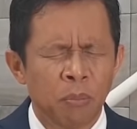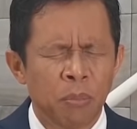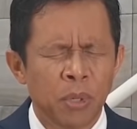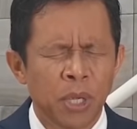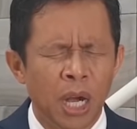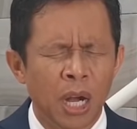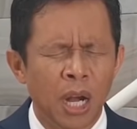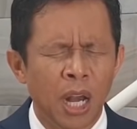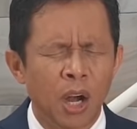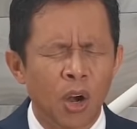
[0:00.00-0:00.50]

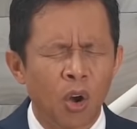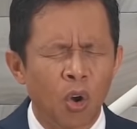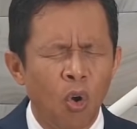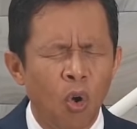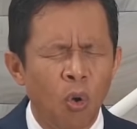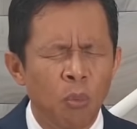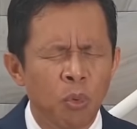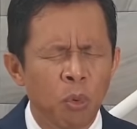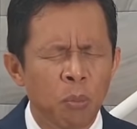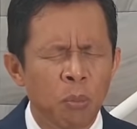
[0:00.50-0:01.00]
Biarlah
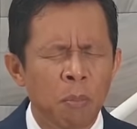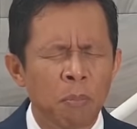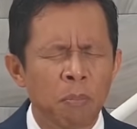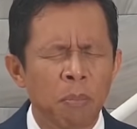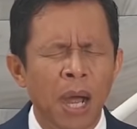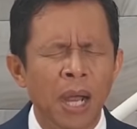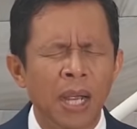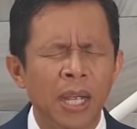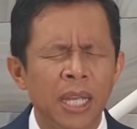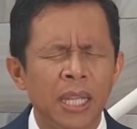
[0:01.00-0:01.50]
rohmu
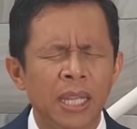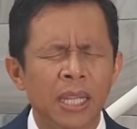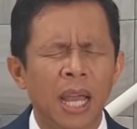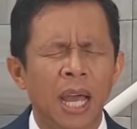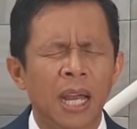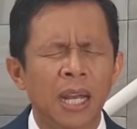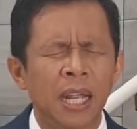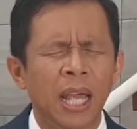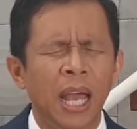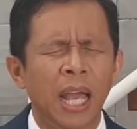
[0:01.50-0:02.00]

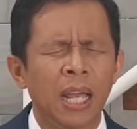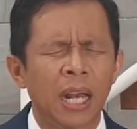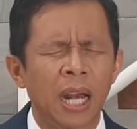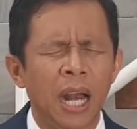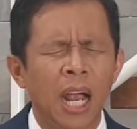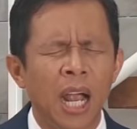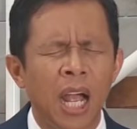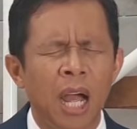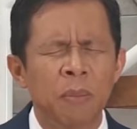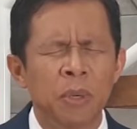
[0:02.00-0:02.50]
membangkitkan
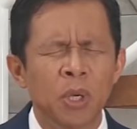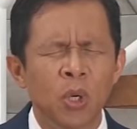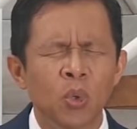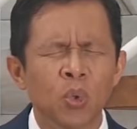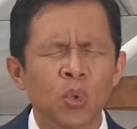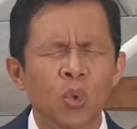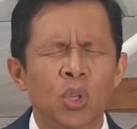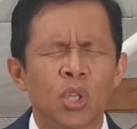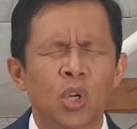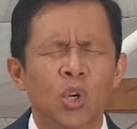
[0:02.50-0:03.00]
gairah kami
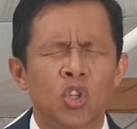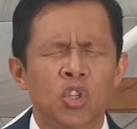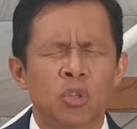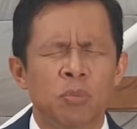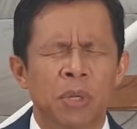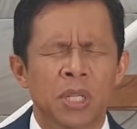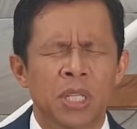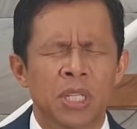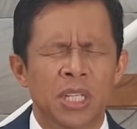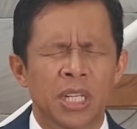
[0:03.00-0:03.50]
untuk
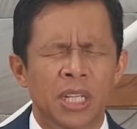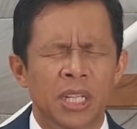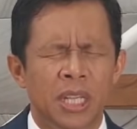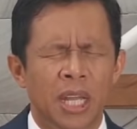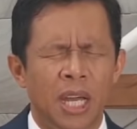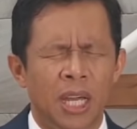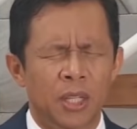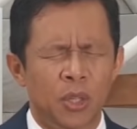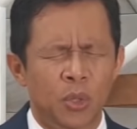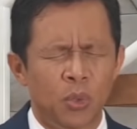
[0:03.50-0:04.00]
terus
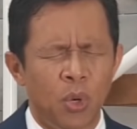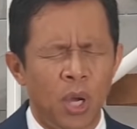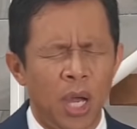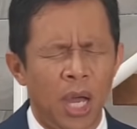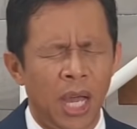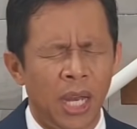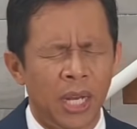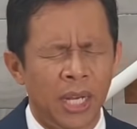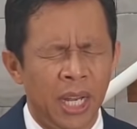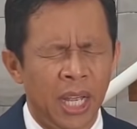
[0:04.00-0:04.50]
mencintai
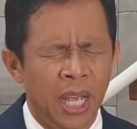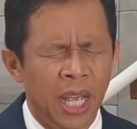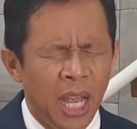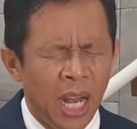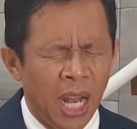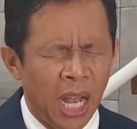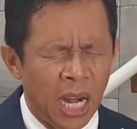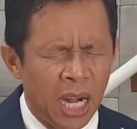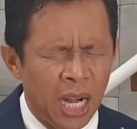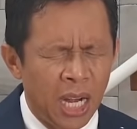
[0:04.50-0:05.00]
Tuhan.
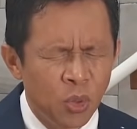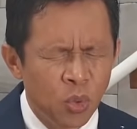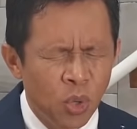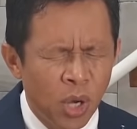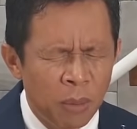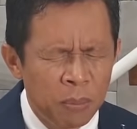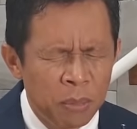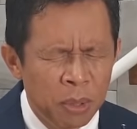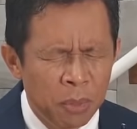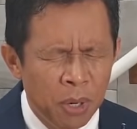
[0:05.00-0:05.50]
Karena itu
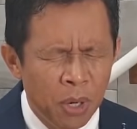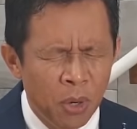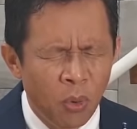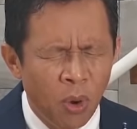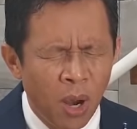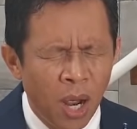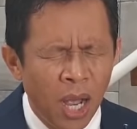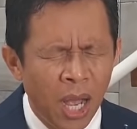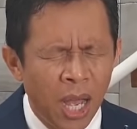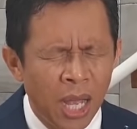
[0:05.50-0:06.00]
kami
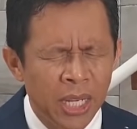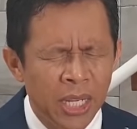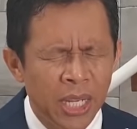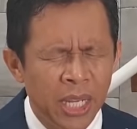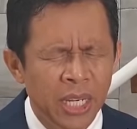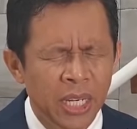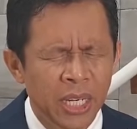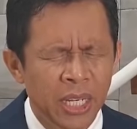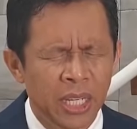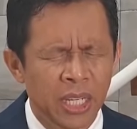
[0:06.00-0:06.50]
berdoa
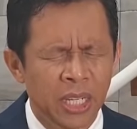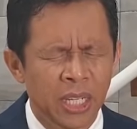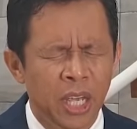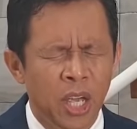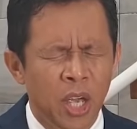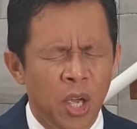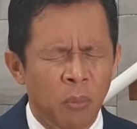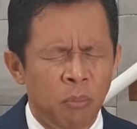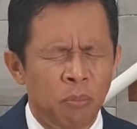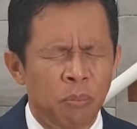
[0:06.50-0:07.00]
hari ini,
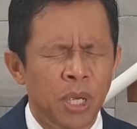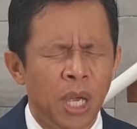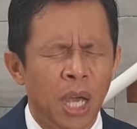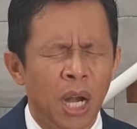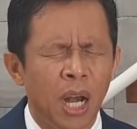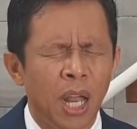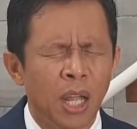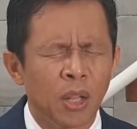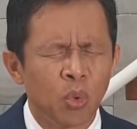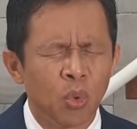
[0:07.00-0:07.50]

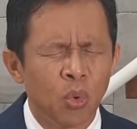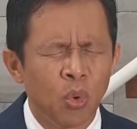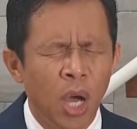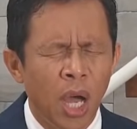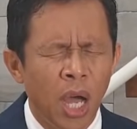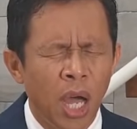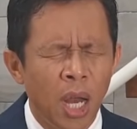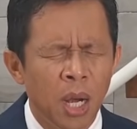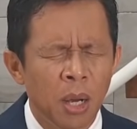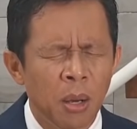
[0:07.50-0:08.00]
biarlah
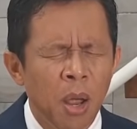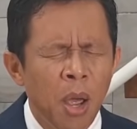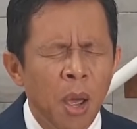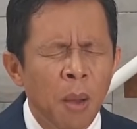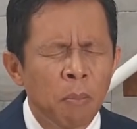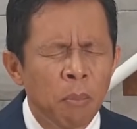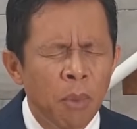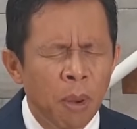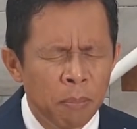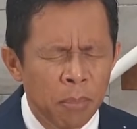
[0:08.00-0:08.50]
Tuhan
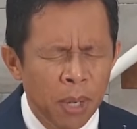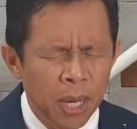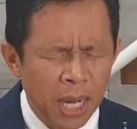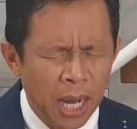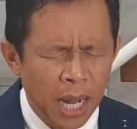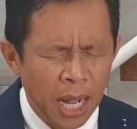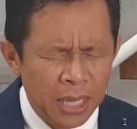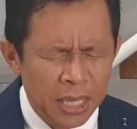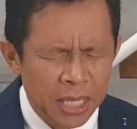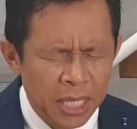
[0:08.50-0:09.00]

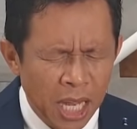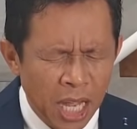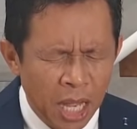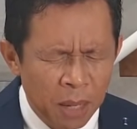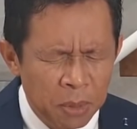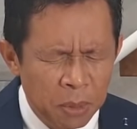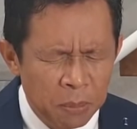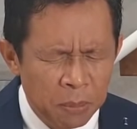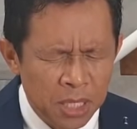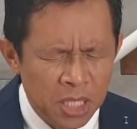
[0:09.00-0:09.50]
memberkati
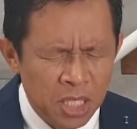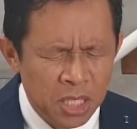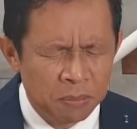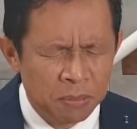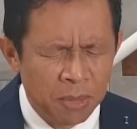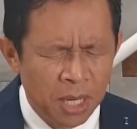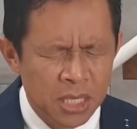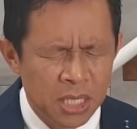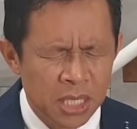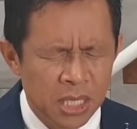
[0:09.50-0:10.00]
kami
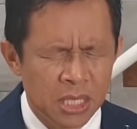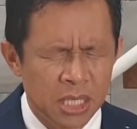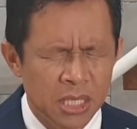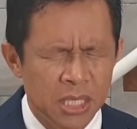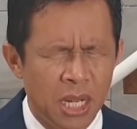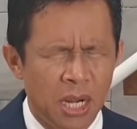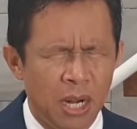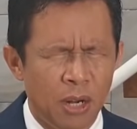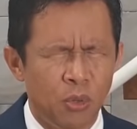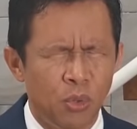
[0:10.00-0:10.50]
masing-masing
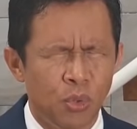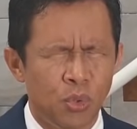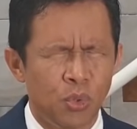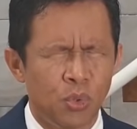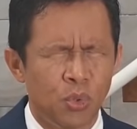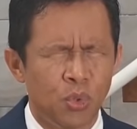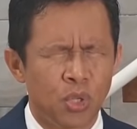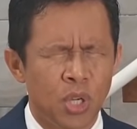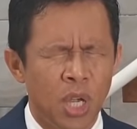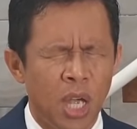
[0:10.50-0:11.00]
secara
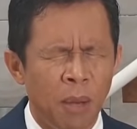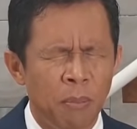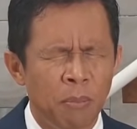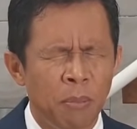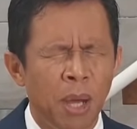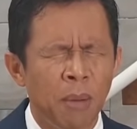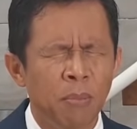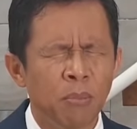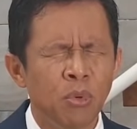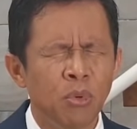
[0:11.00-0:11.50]
khusus.
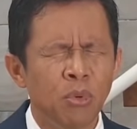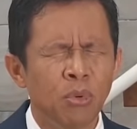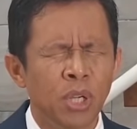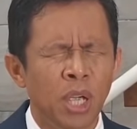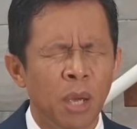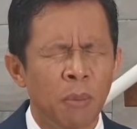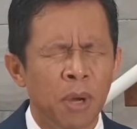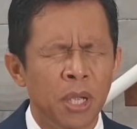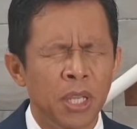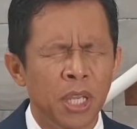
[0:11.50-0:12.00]
Hambamu
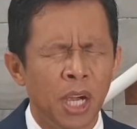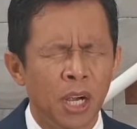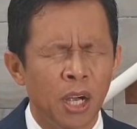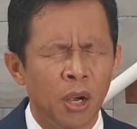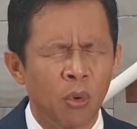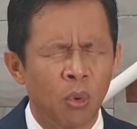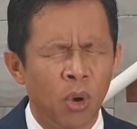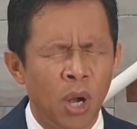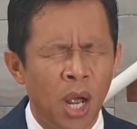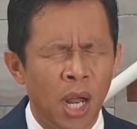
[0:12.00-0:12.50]
yang banyak
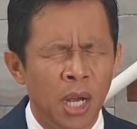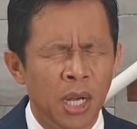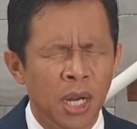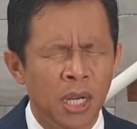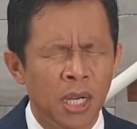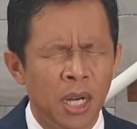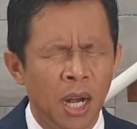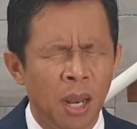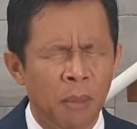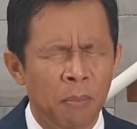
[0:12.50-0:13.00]
kekurangan
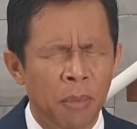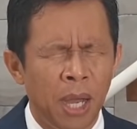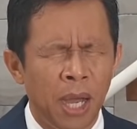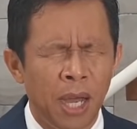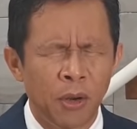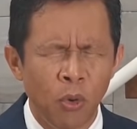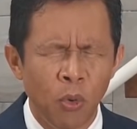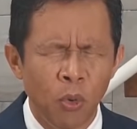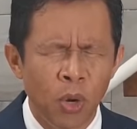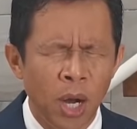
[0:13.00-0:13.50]
dan
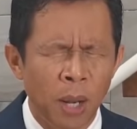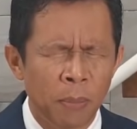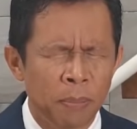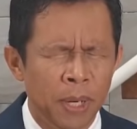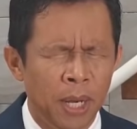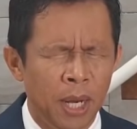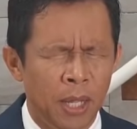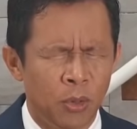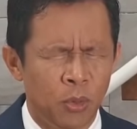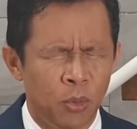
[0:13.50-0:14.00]
kelemahan,
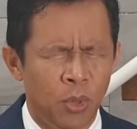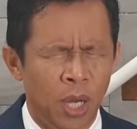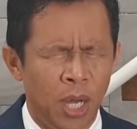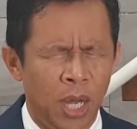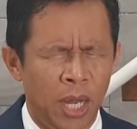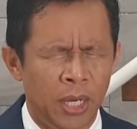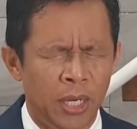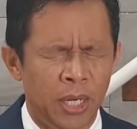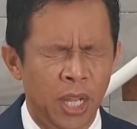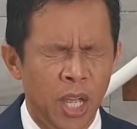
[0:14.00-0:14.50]
urapilah
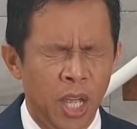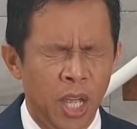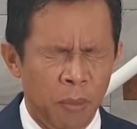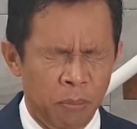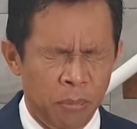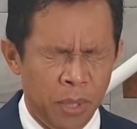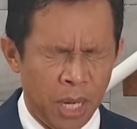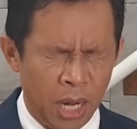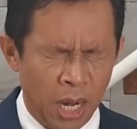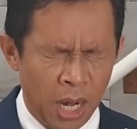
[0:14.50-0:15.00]
Tuhan.
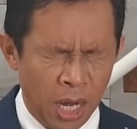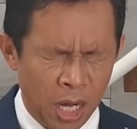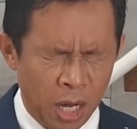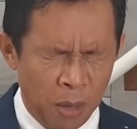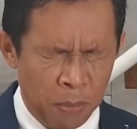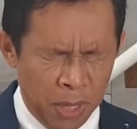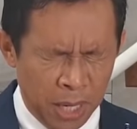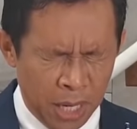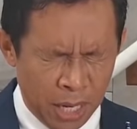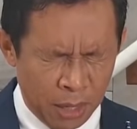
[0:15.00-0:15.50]
Biarlah
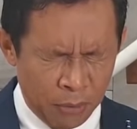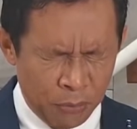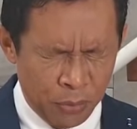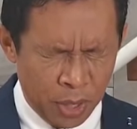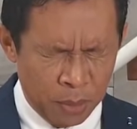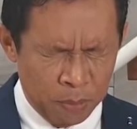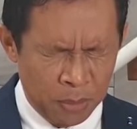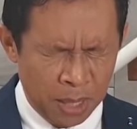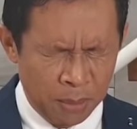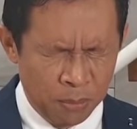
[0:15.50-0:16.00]
kebenaran
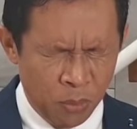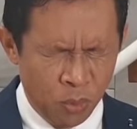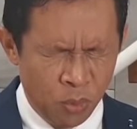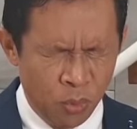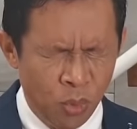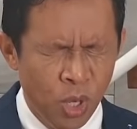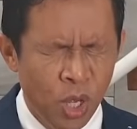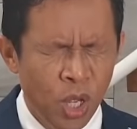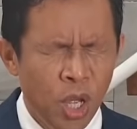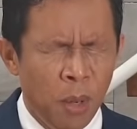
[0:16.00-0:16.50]
firmanmu
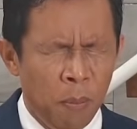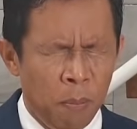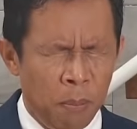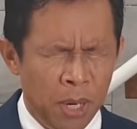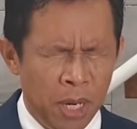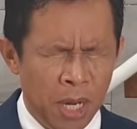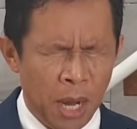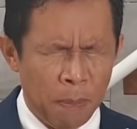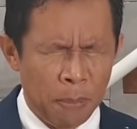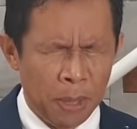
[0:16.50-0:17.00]

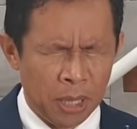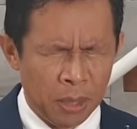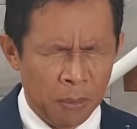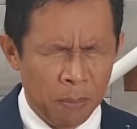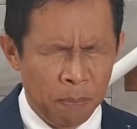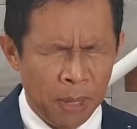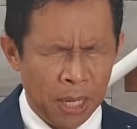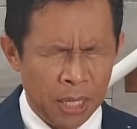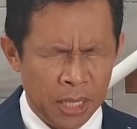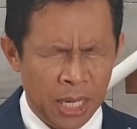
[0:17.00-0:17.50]
mendapat
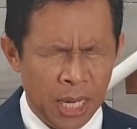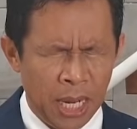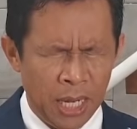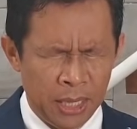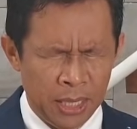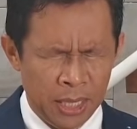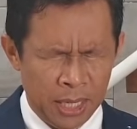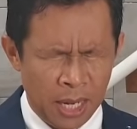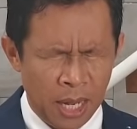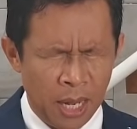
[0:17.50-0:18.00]
tempat di
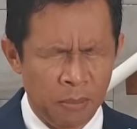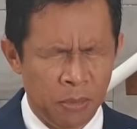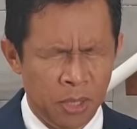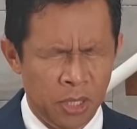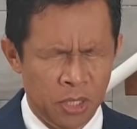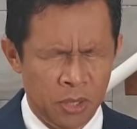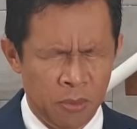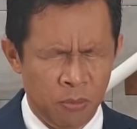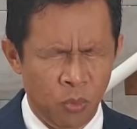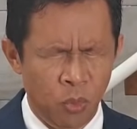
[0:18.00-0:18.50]
hati
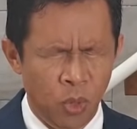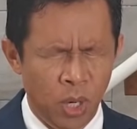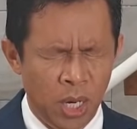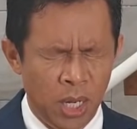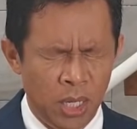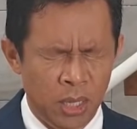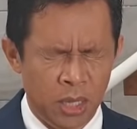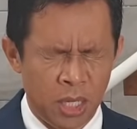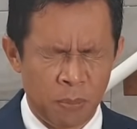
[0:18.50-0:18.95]
kami semua.